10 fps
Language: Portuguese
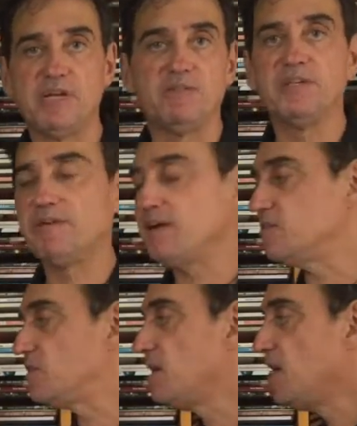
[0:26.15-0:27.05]
Não, não é
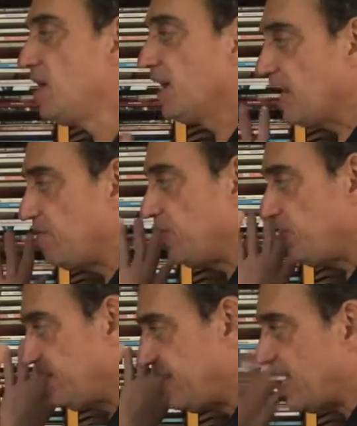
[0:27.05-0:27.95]
isso. Quero
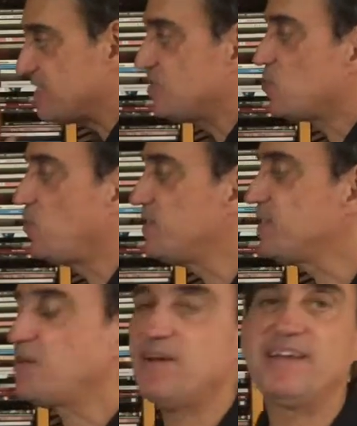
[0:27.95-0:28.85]
investir nessas
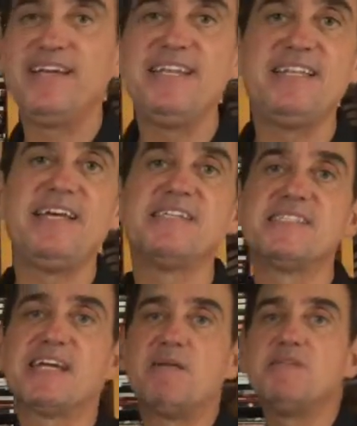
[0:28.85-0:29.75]
coisas aqui. Olha que lindeza
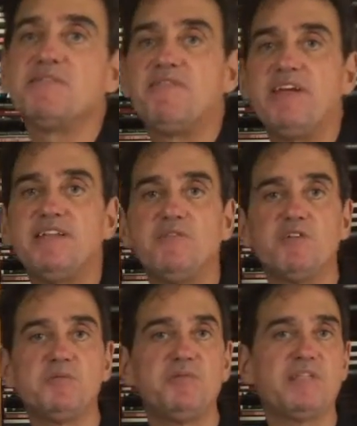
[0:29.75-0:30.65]
essa camisa feita em
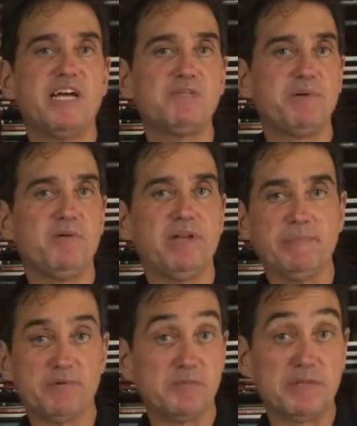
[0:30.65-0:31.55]
2010 pelo
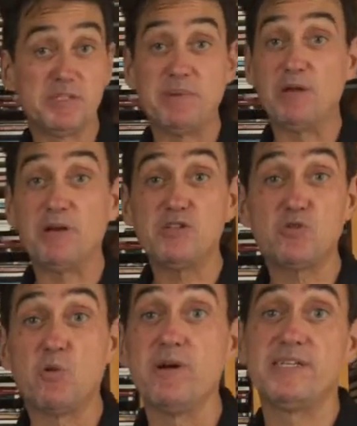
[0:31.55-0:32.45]
Olímpicos. Uma das melhores
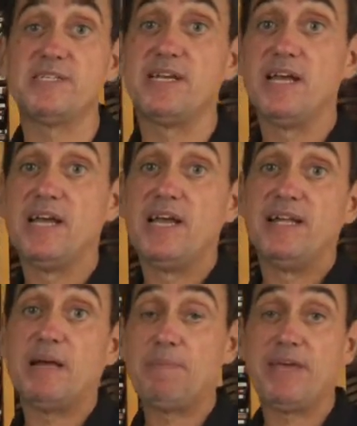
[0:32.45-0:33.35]
coisas
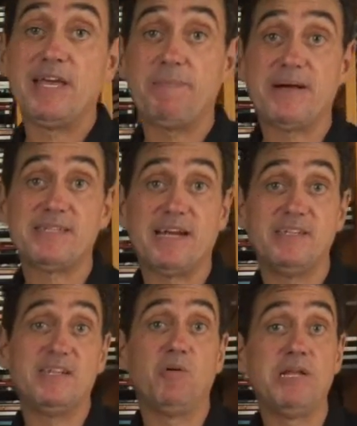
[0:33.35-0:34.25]
da pequena
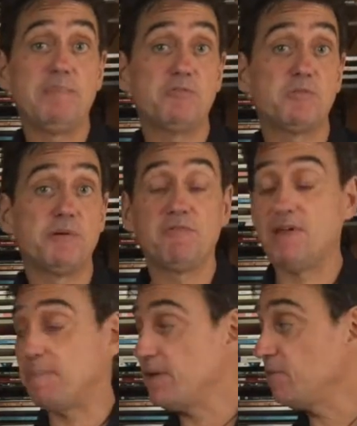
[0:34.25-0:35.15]
passagem da Olímpicos pelo
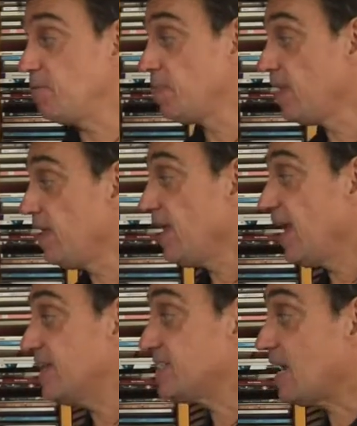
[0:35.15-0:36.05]
Flamengo.
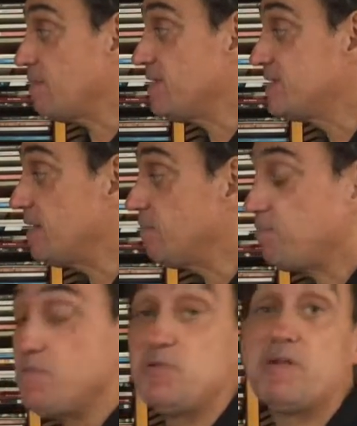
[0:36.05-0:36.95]
Essa camisa
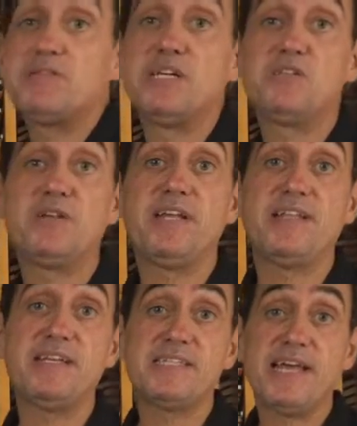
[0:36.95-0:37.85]

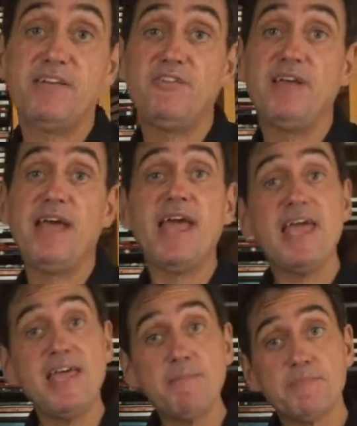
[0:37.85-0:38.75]
1987
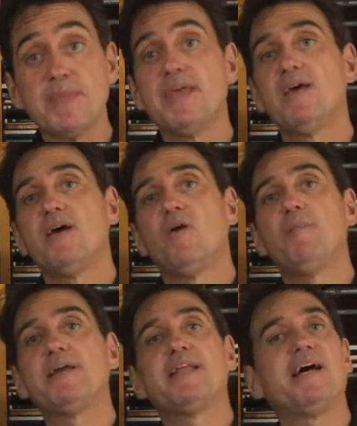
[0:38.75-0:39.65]
em
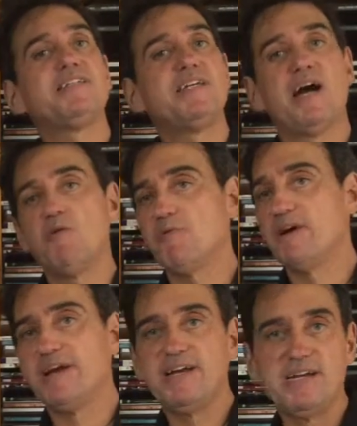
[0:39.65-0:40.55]
homenagem ao
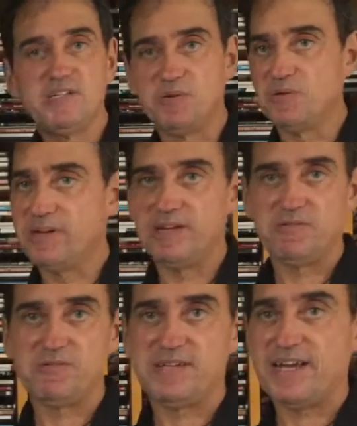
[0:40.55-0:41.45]
grande
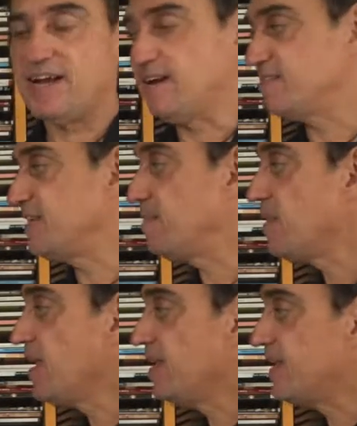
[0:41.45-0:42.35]
goleiro José Carlos, né?
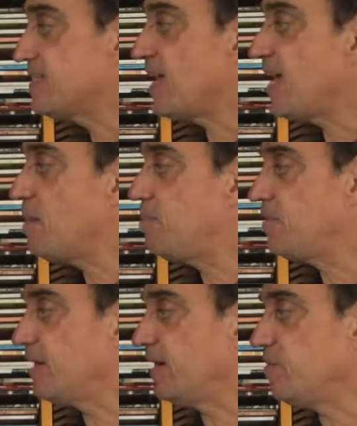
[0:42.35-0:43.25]
Nessa
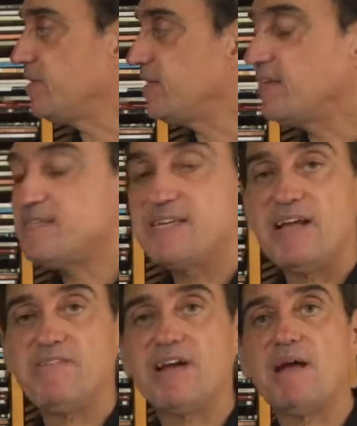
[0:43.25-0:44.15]
época, em
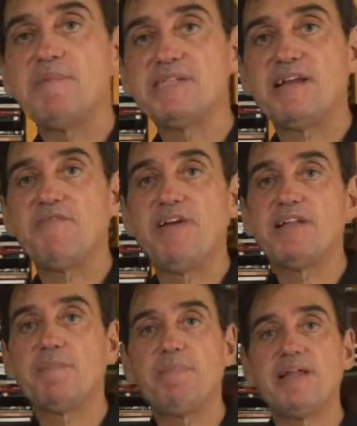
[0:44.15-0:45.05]
87, a camisa era
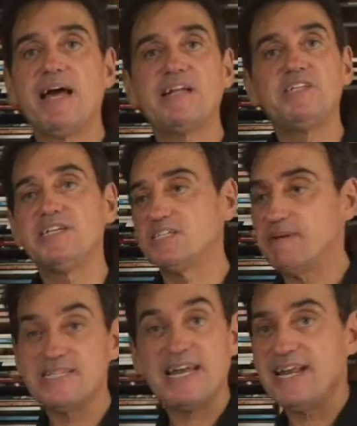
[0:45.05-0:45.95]
feita pela Adidas,
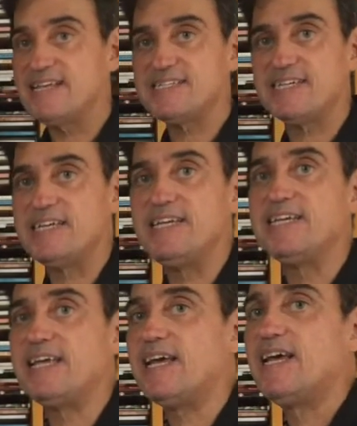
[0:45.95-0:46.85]
mas era isso aqui,
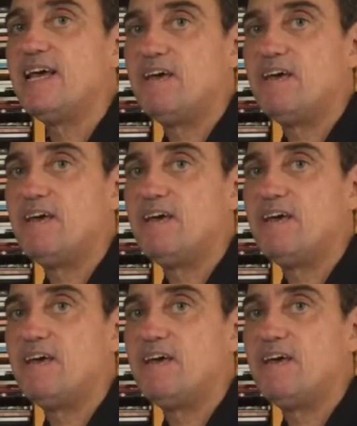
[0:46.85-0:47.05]
né?